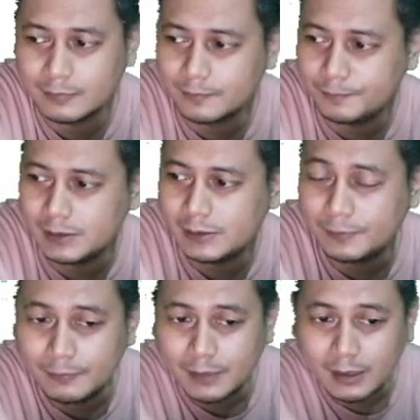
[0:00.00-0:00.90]
PC
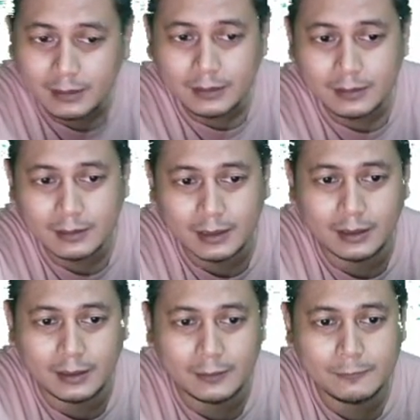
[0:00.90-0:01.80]
pribadi lain
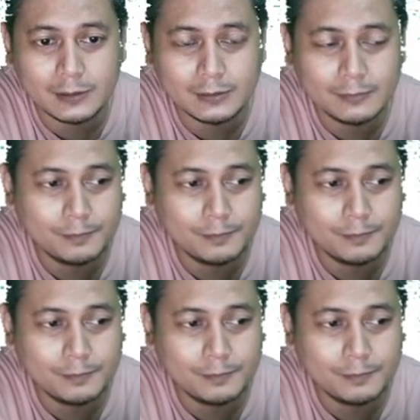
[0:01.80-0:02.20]
lagi buat